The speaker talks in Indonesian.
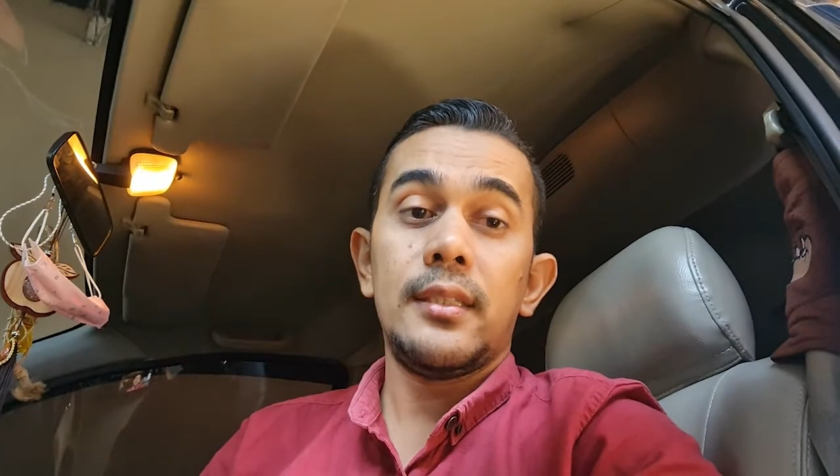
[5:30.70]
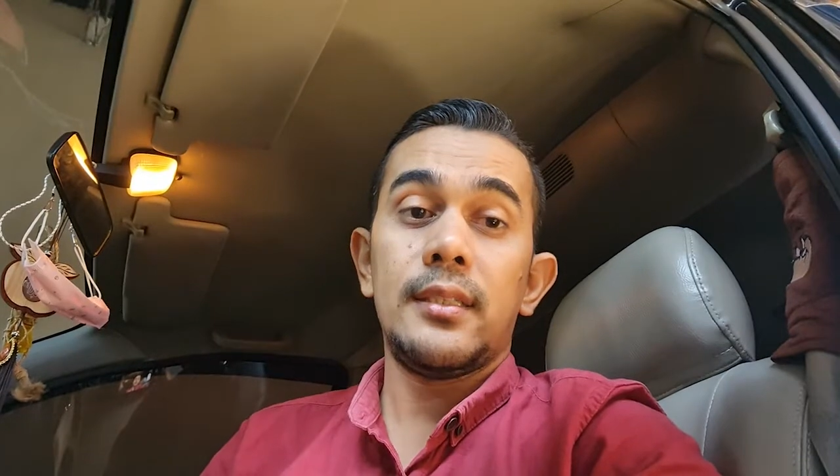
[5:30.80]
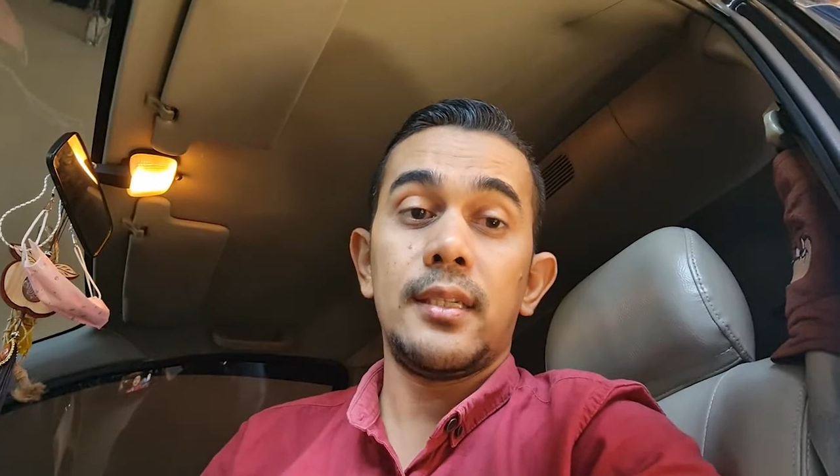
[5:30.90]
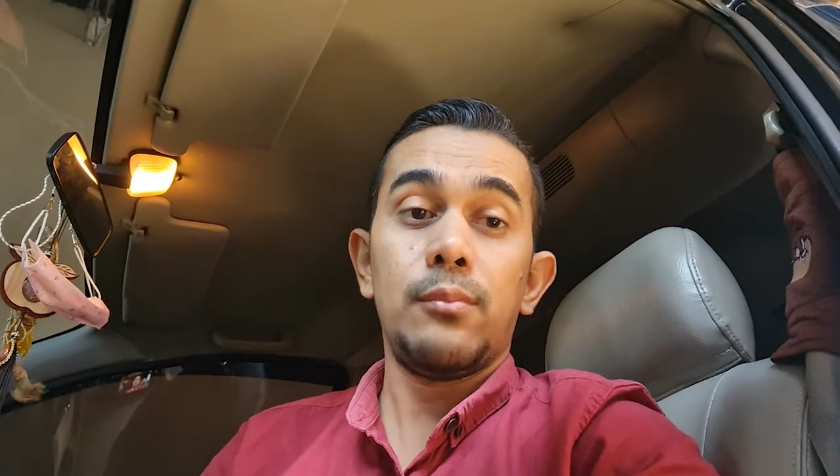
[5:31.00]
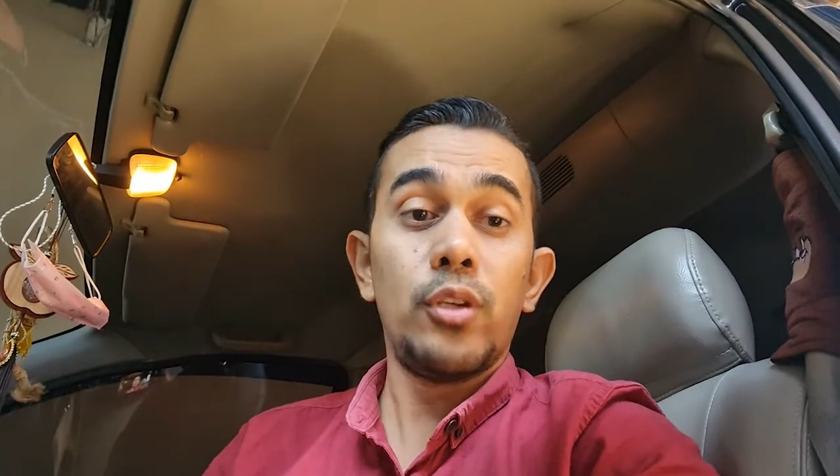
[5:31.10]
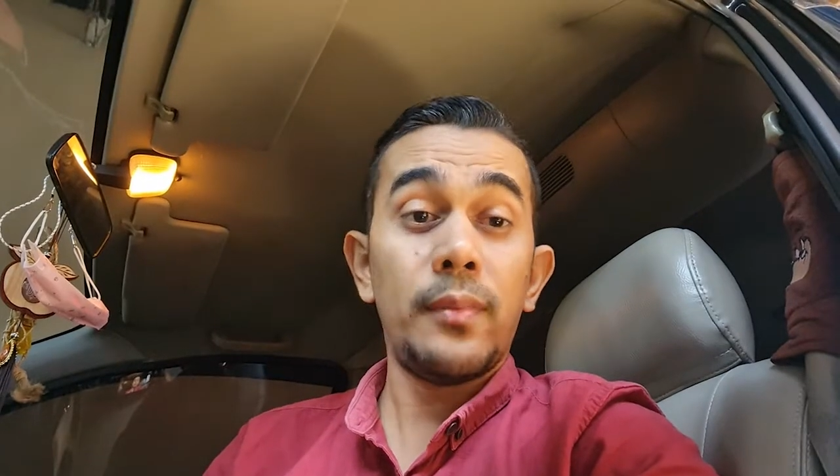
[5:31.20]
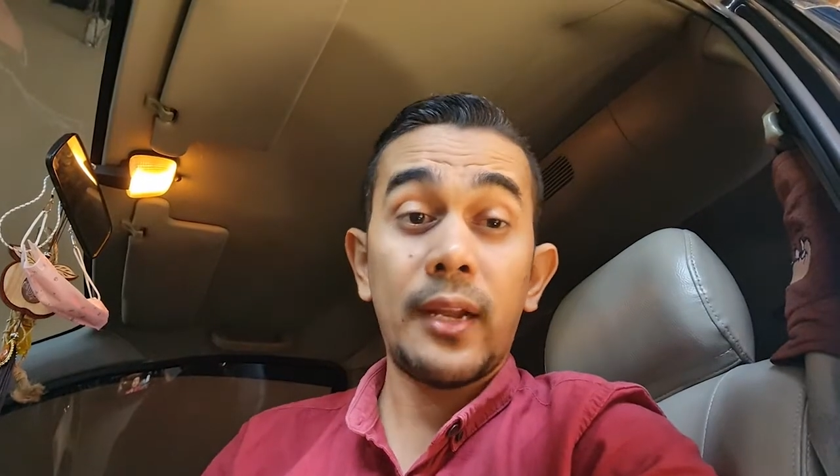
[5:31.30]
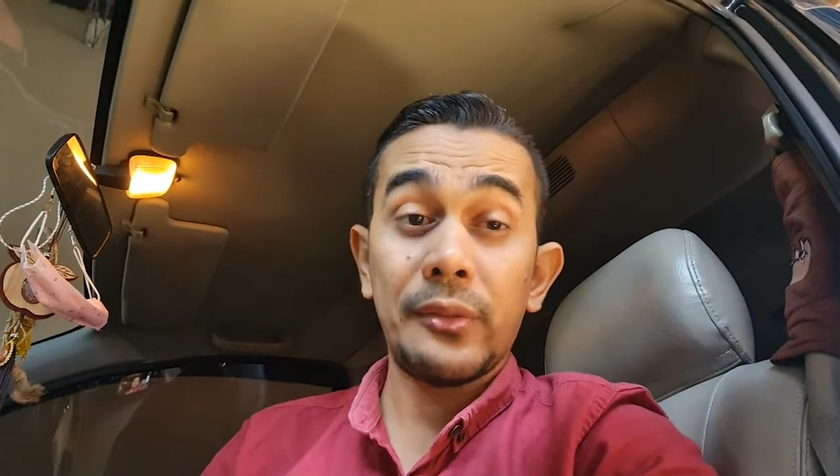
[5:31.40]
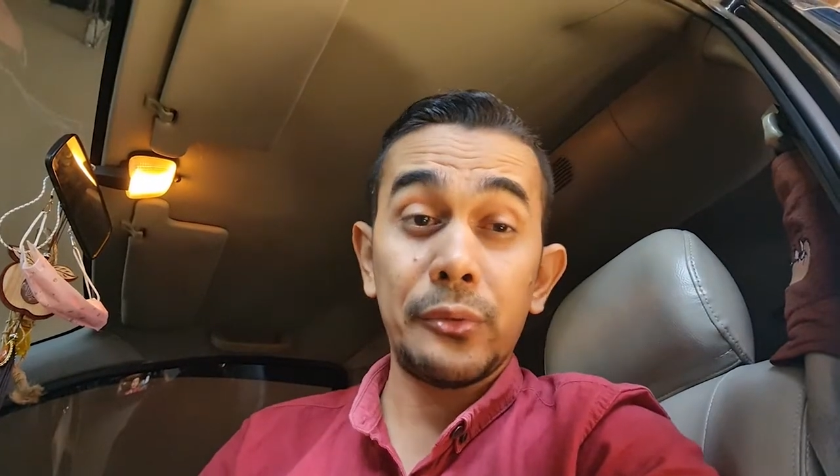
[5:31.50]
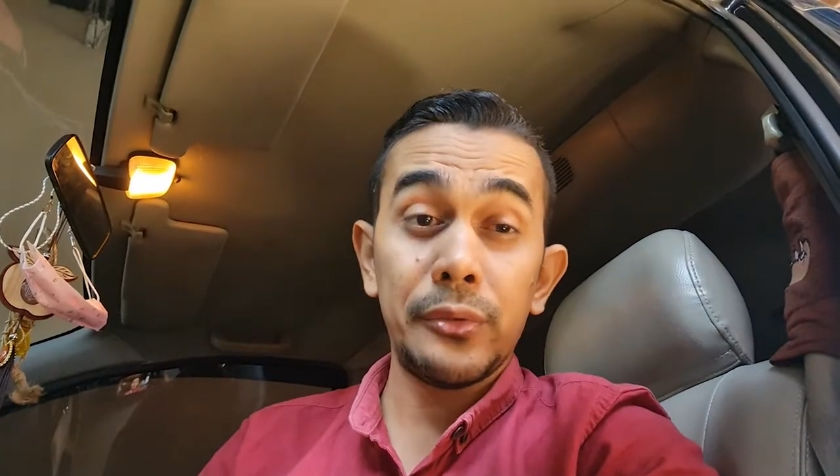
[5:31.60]

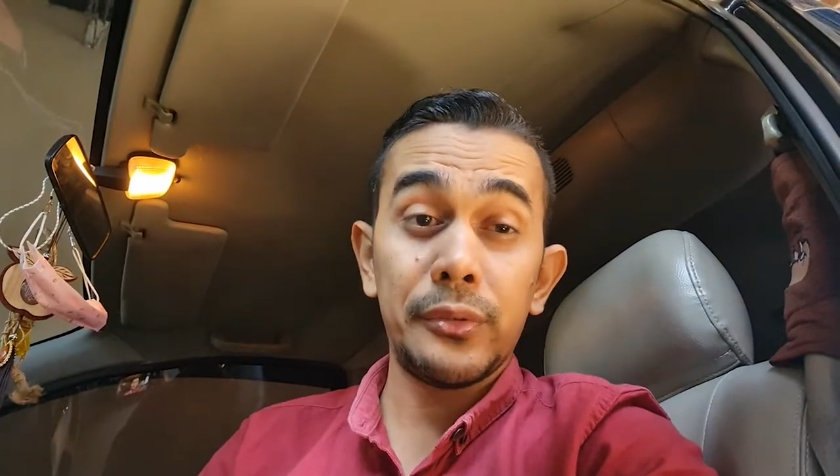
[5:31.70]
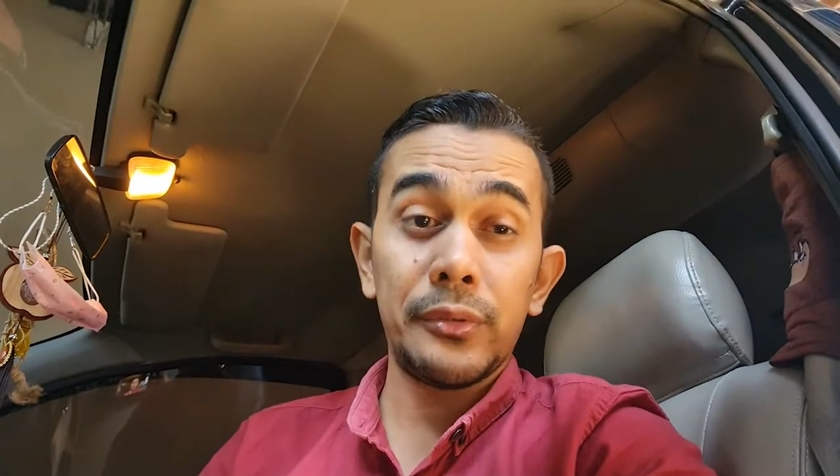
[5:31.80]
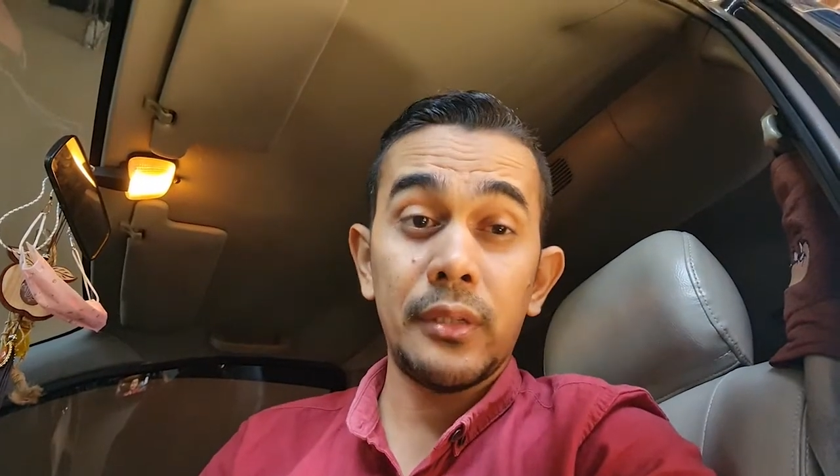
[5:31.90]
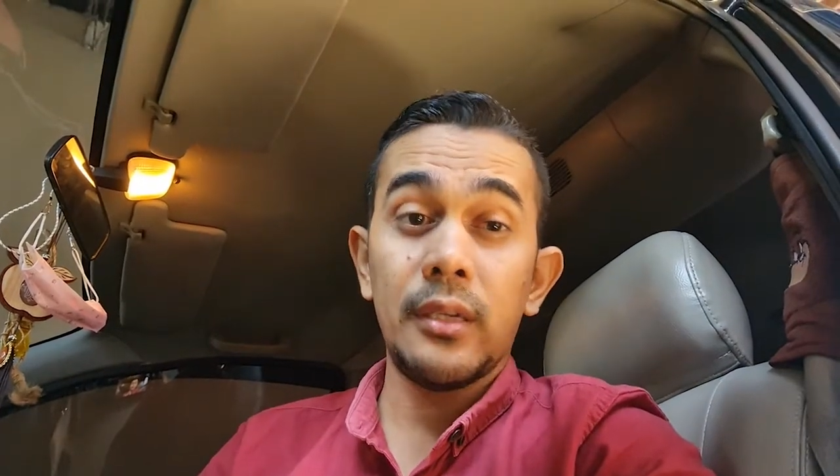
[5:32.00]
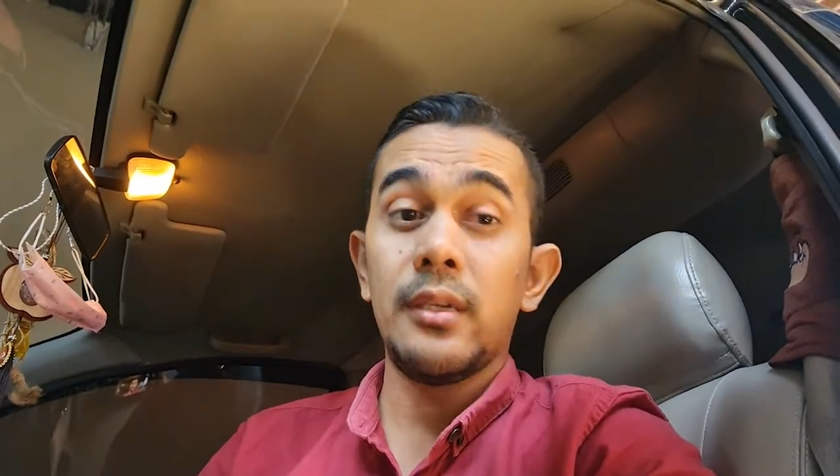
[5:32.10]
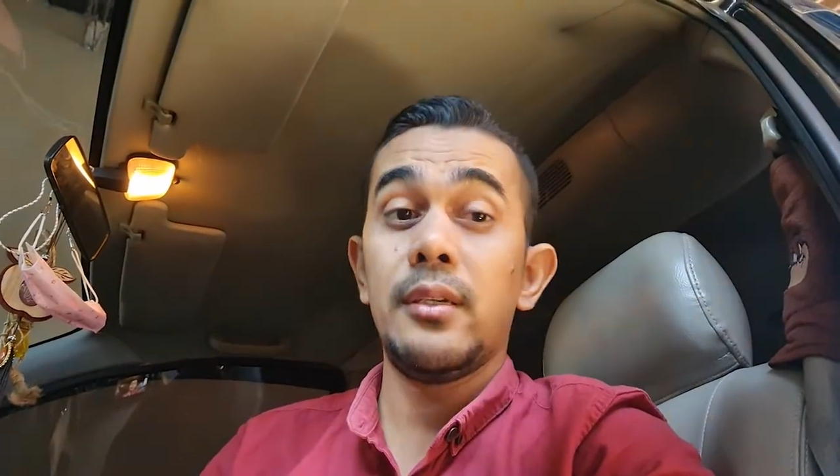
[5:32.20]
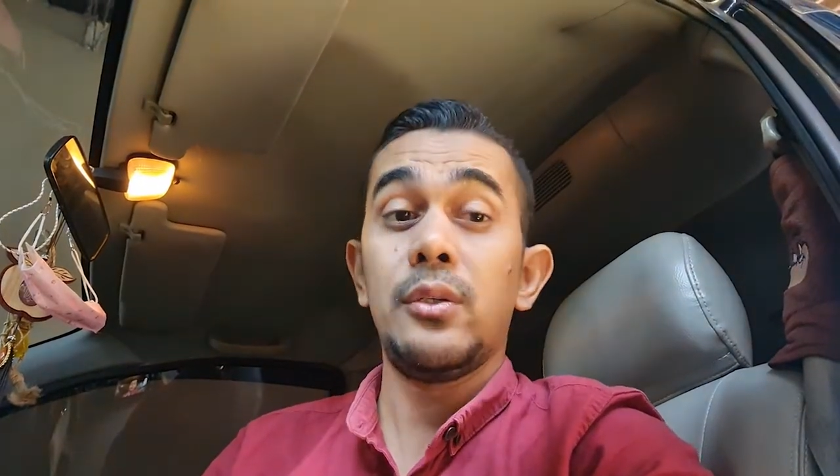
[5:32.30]
1500, 2000 eh,